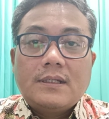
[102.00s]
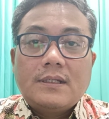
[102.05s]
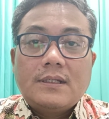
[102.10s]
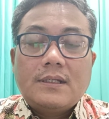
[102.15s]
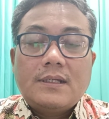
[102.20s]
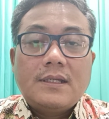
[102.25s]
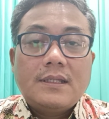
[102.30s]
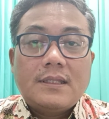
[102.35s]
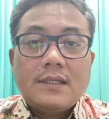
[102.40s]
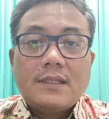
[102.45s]

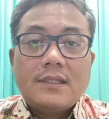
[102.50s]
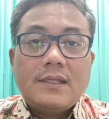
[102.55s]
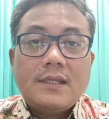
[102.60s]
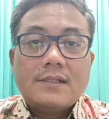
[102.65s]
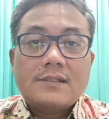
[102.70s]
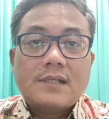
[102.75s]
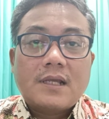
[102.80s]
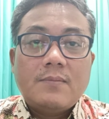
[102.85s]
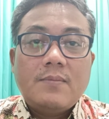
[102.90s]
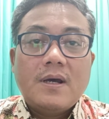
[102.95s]
Kita tidak
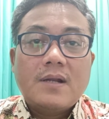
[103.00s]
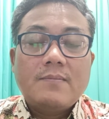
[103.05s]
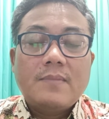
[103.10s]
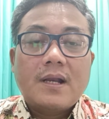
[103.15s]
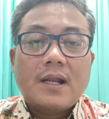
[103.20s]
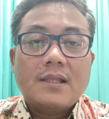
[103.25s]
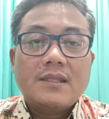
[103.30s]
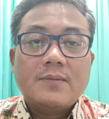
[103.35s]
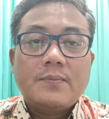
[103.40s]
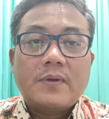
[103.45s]
sabar
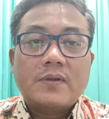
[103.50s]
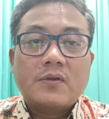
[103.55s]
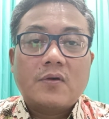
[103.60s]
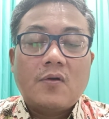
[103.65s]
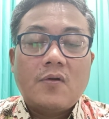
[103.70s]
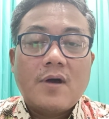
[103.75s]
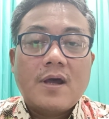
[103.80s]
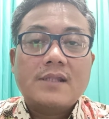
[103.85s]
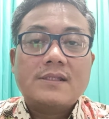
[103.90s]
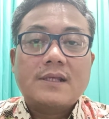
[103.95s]
menanti
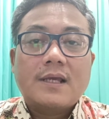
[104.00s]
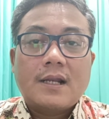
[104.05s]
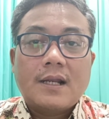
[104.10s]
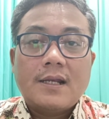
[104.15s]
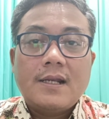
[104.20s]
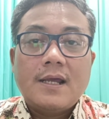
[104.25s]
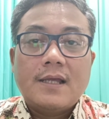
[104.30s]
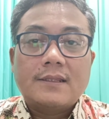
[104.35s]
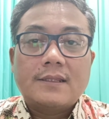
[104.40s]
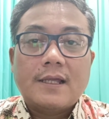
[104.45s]
pertolongan segera
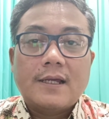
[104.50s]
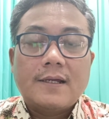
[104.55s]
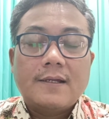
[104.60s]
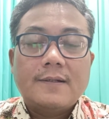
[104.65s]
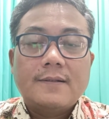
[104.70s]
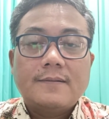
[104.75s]
datang.